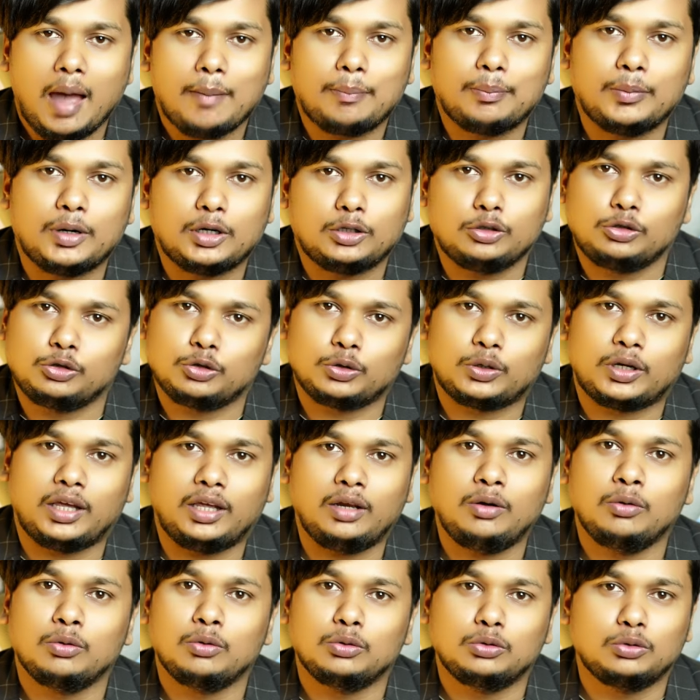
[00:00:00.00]
আপনার
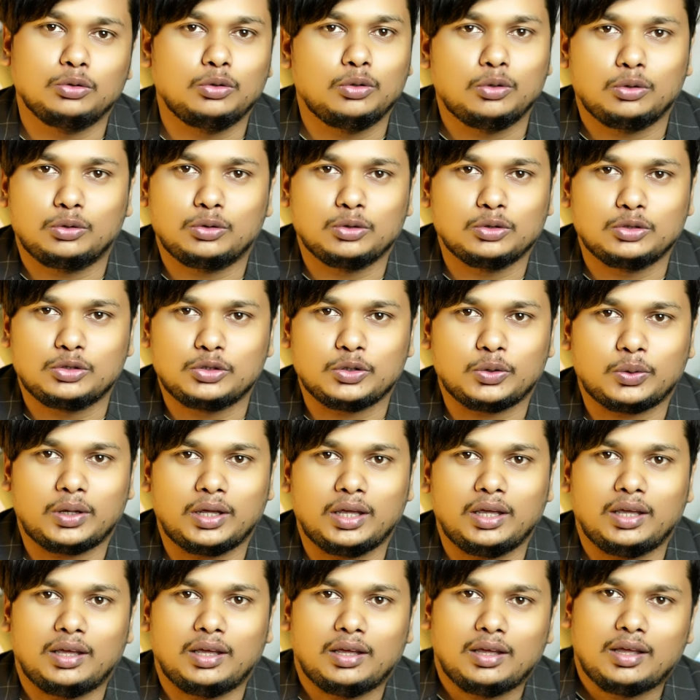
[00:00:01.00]
চোখে নতুন নতুন
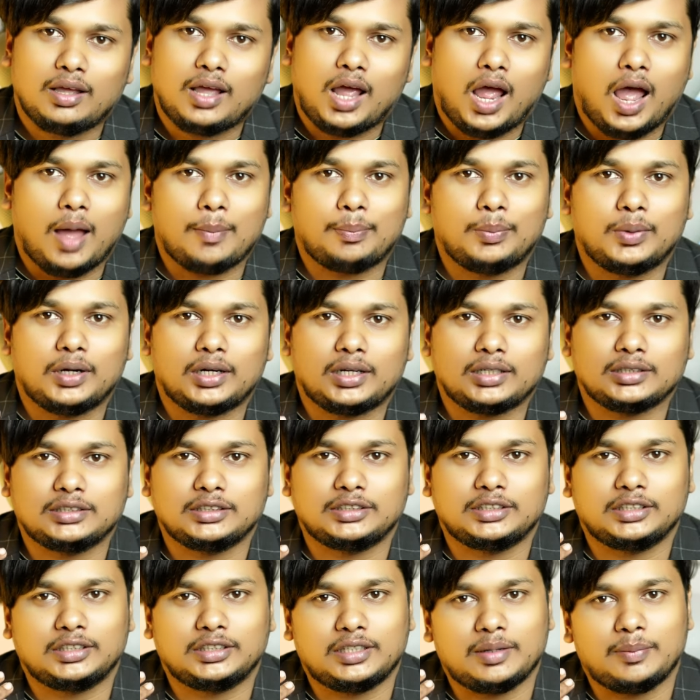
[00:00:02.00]
চোখে আপনার
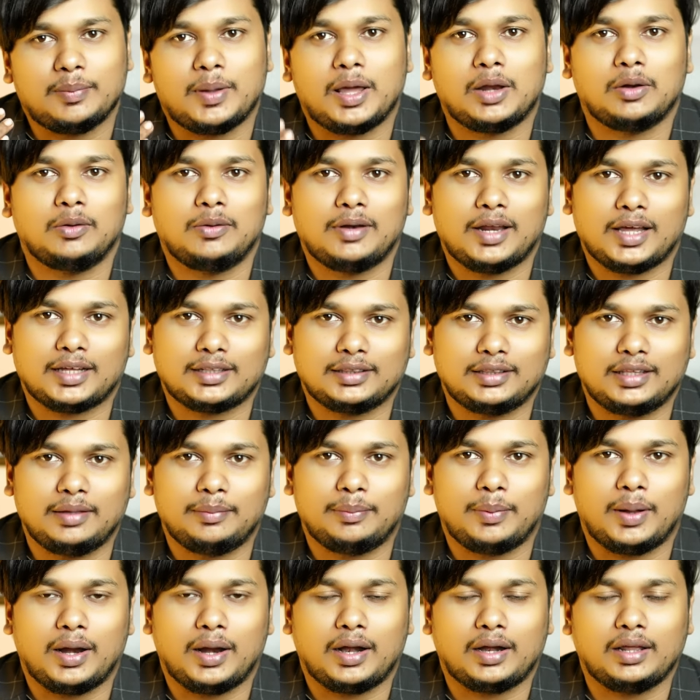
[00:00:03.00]
কাছে সেটা ভালো
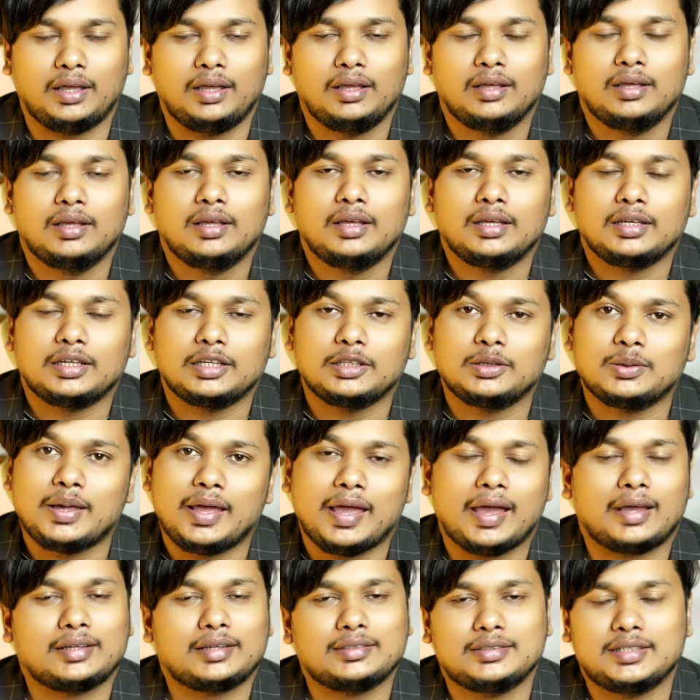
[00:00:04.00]
লাগতেই পারে কিন্তু
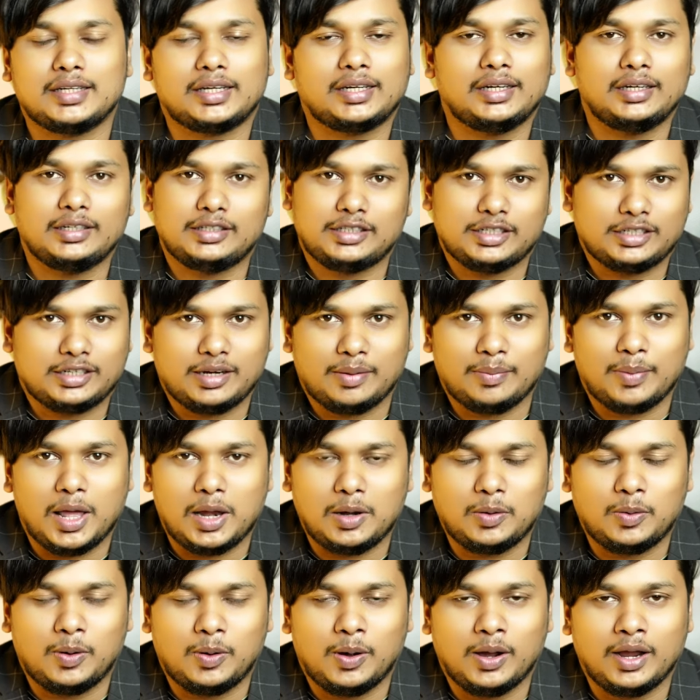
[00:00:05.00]
একজাক্টলি সেটা
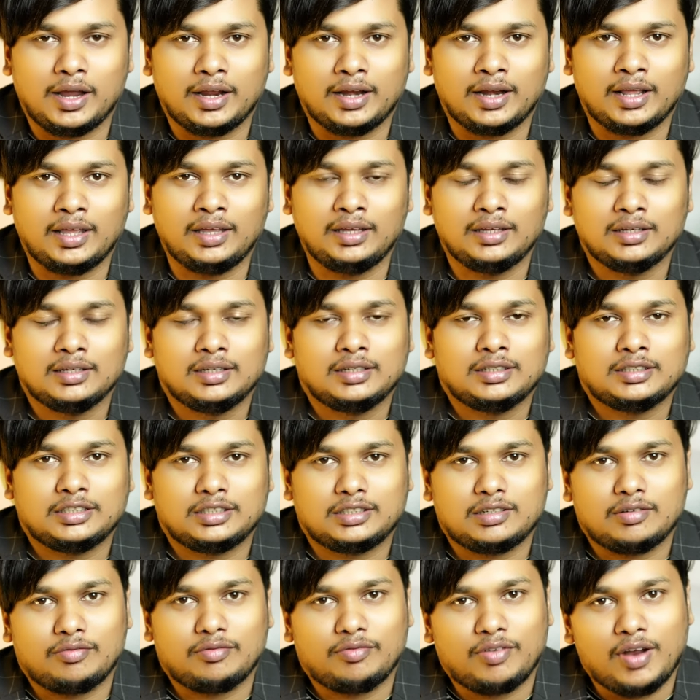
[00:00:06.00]
ভালো হয় নাই
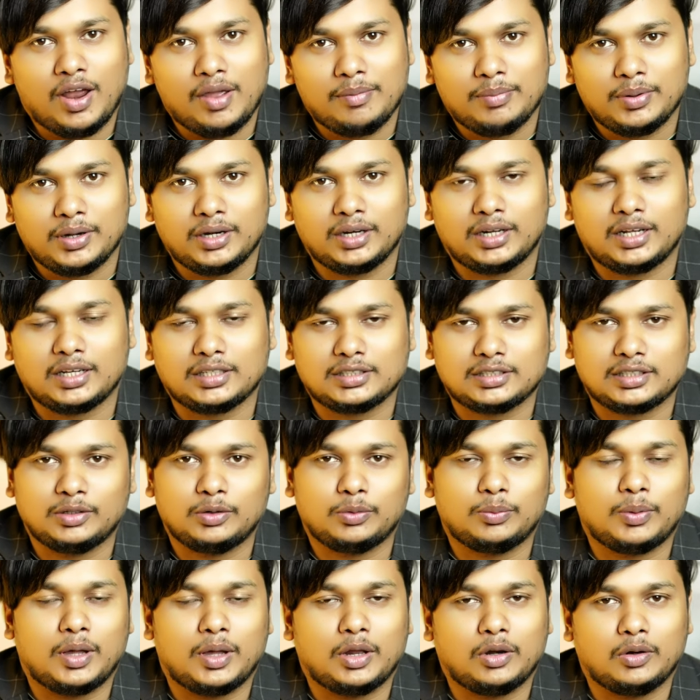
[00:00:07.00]
সেটা ফাইবারের
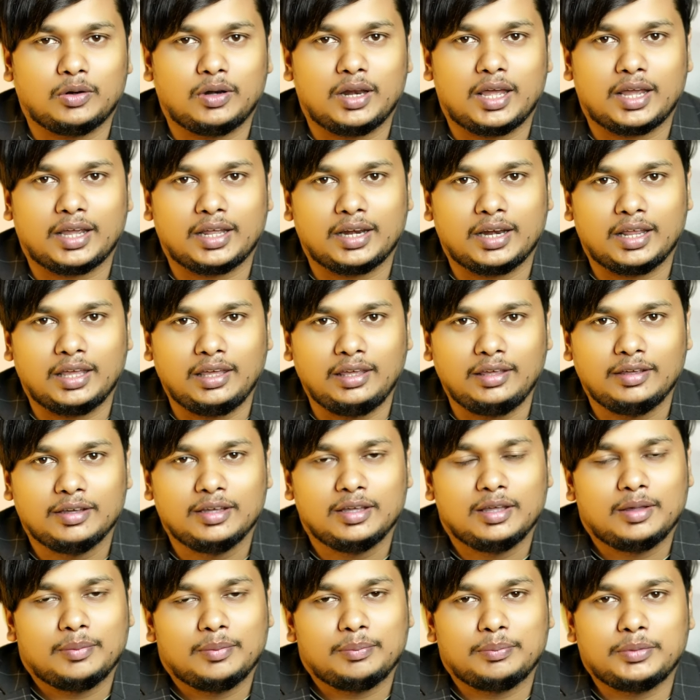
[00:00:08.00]
কাছেও ভালো লাগে নাই
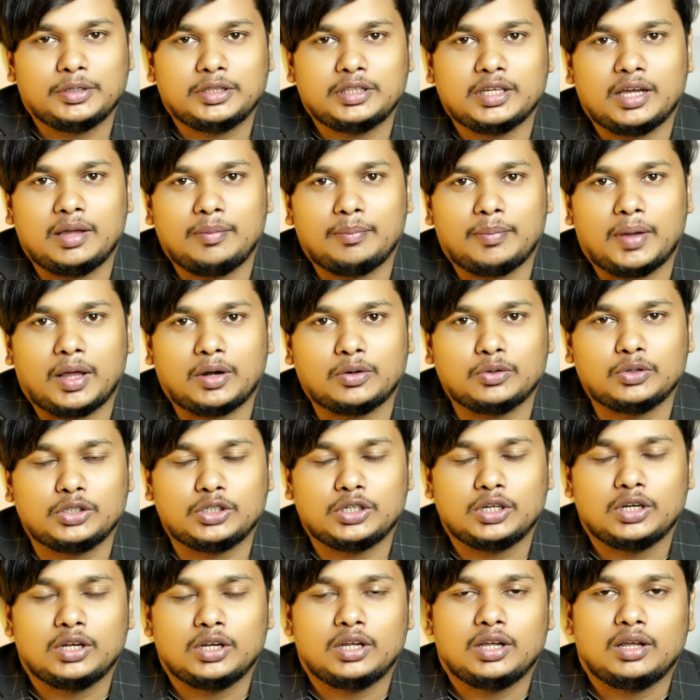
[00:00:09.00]
বিদায় মানুষ
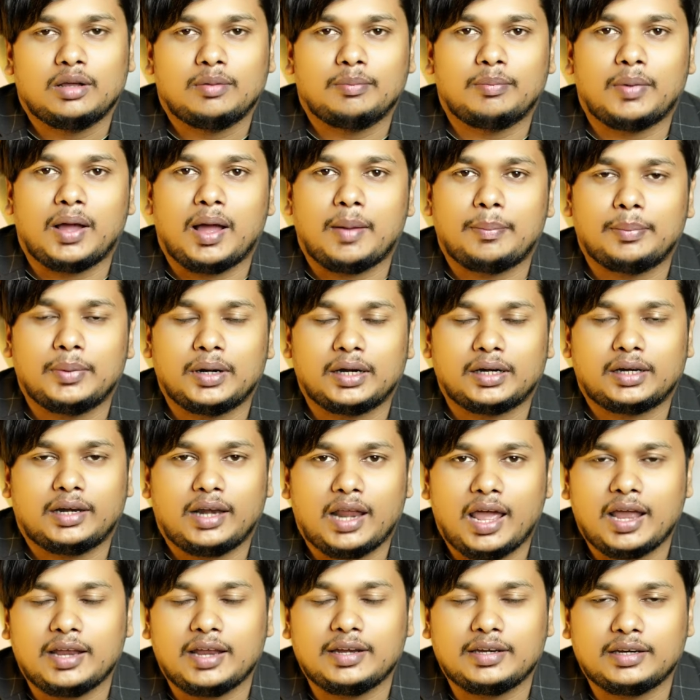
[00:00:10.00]
বা আপনার
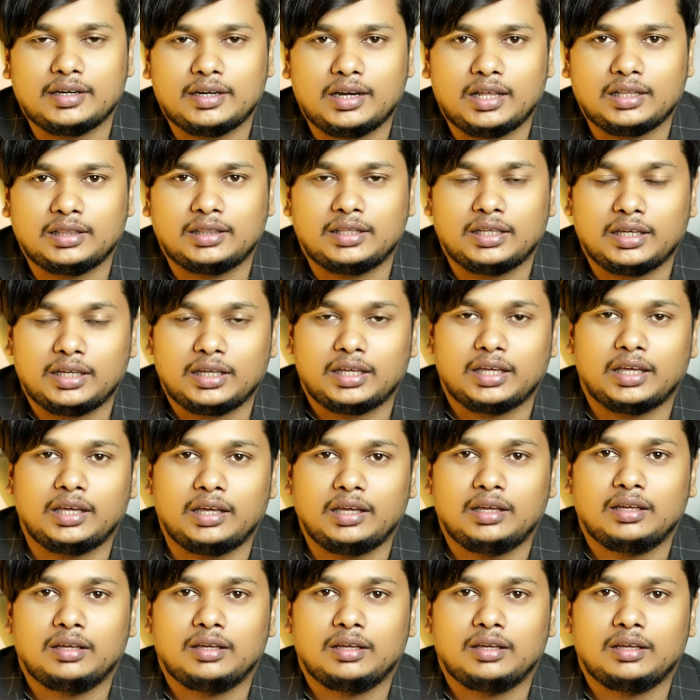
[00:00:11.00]
ক্লায়েন্টেরা দেখে